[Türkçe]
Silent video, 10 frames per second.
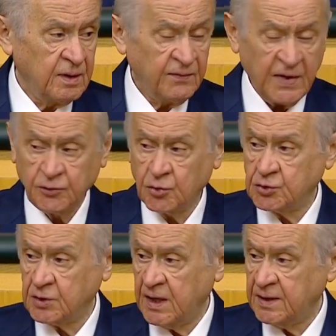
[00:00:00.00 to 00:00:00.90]

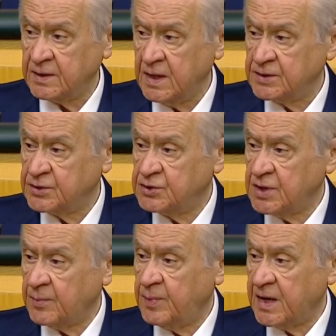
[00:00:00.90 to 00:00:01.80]
FETÖ'cüler
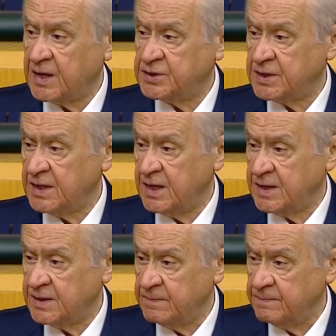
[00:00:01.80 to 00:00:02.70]
sıcak para
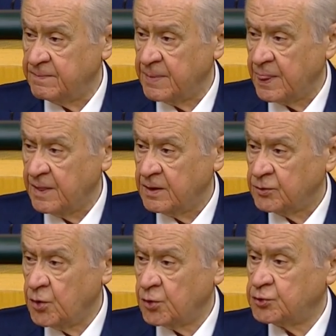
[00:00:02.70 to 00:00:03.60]
çeteleri,
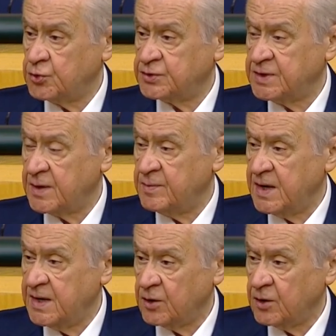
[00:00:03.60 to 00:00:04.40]
köksüz sermaye